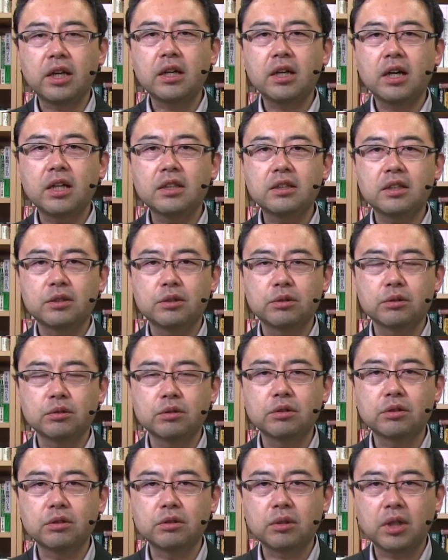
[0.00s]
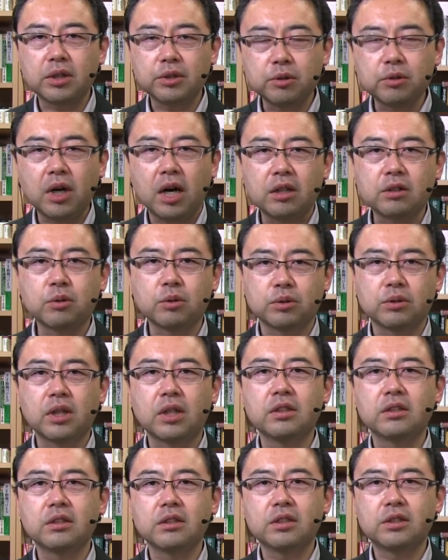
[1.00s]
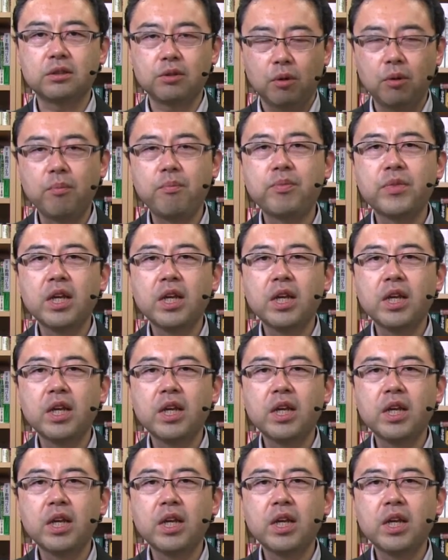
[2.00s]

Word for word: 見があったりするっていうのがよくあることなんですよ。